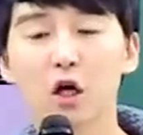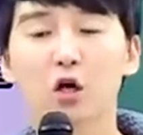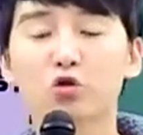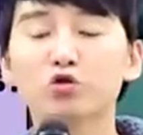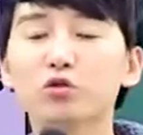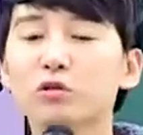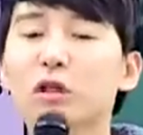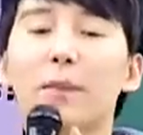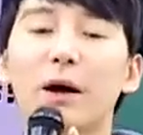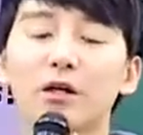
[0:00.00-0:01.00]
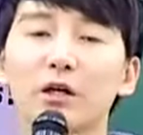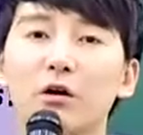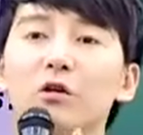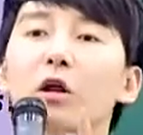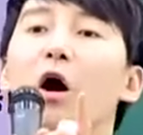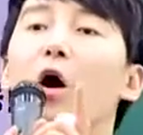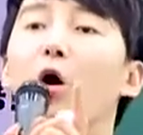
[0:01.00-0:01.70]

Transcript: 수능 때 바뀐 건